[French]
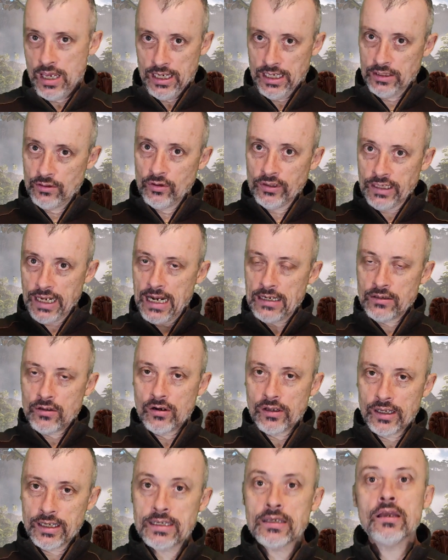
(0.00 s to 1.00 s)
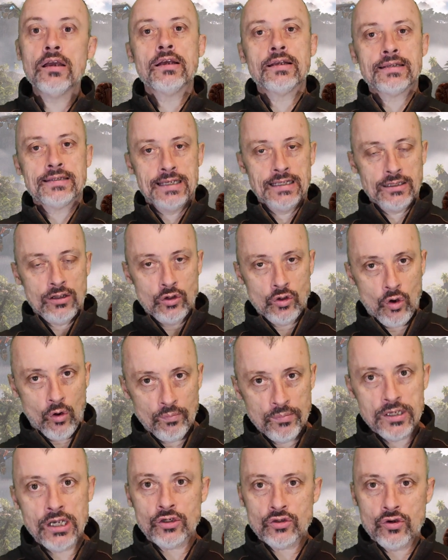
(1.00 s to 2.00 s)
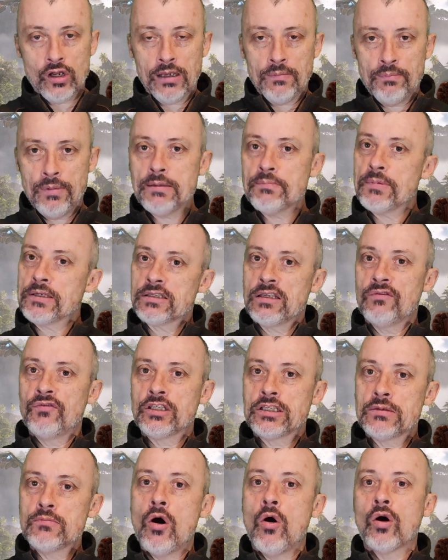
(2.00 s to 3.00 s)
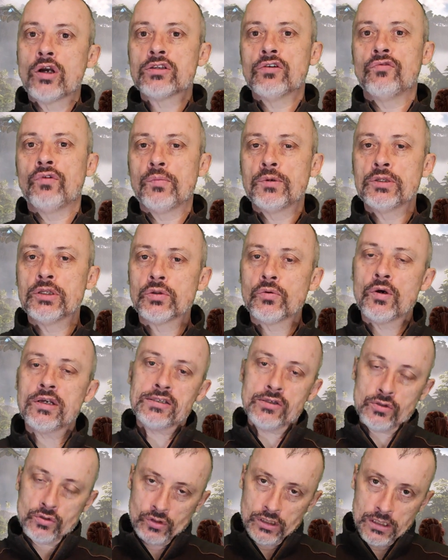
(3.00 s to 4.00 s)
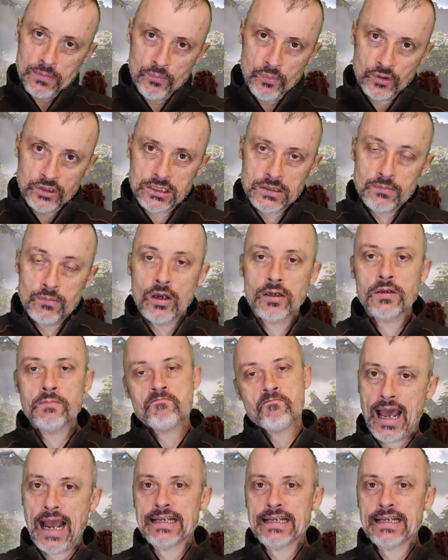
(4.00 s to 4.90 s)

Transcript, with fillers: Et donc Elden Ring, c'est encore pire, je le répète, parce qu'effectivement Horizon Forbidden West, ce sont des petits bugs,